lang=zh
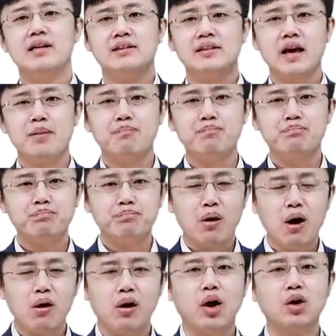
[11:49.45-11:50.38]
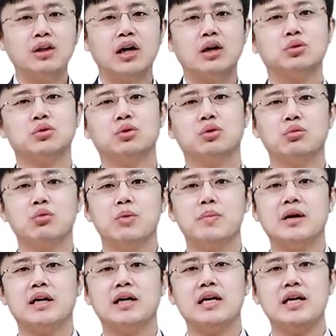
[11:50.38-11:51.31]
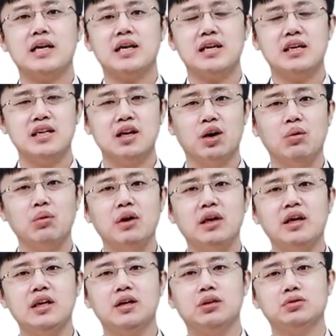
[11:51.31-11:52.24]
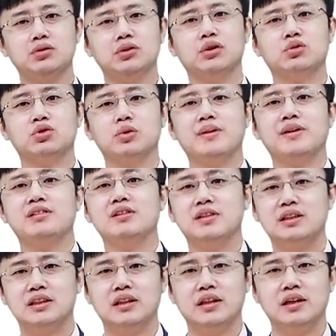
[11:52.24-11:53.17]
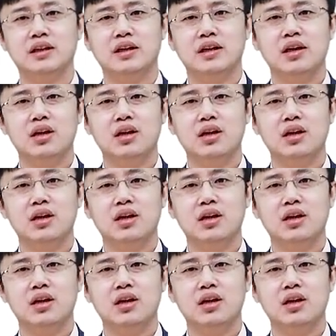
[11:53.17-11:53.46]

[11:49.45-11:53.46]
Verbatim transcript: 在报告当中，我们可以有理有据的说明自己